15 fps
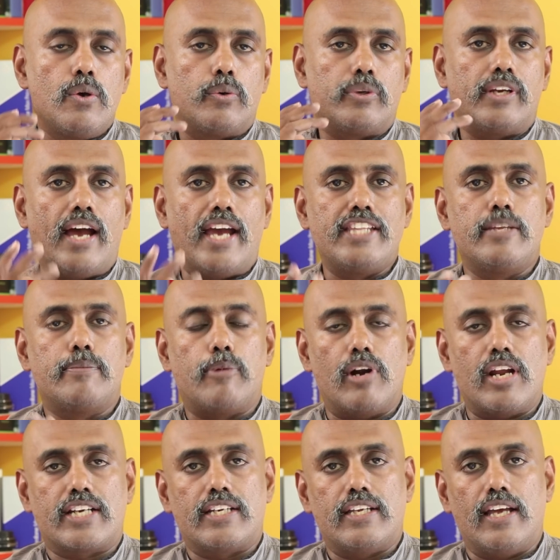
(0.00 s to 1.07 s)
ஒரு ஐந்து
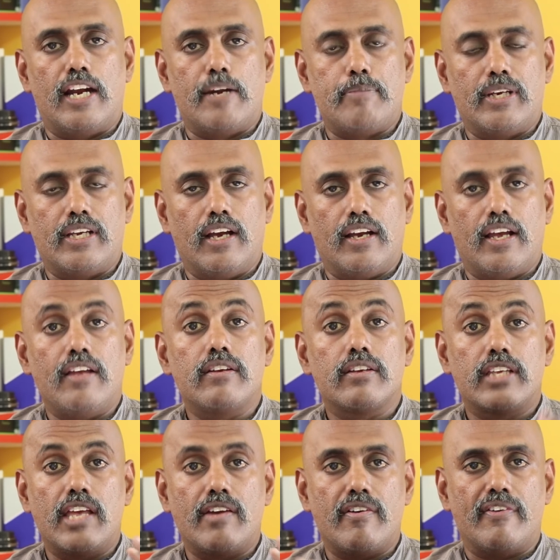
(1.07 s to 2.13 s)
ப்ராடக்ட்டை அனுப்பியிருக்காங்க
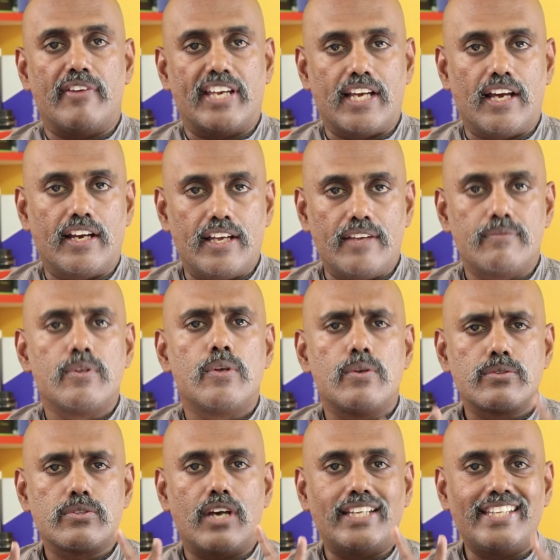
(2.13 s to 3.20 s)
கிவ்அவேக்காக
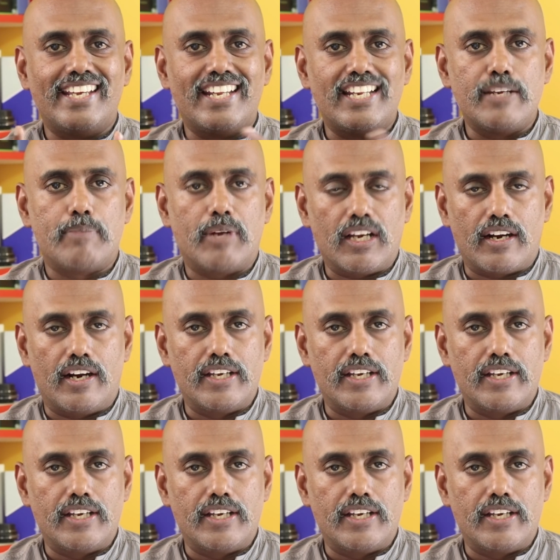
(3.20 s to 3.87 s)
ஸோ அது என்னது இப்போ நான்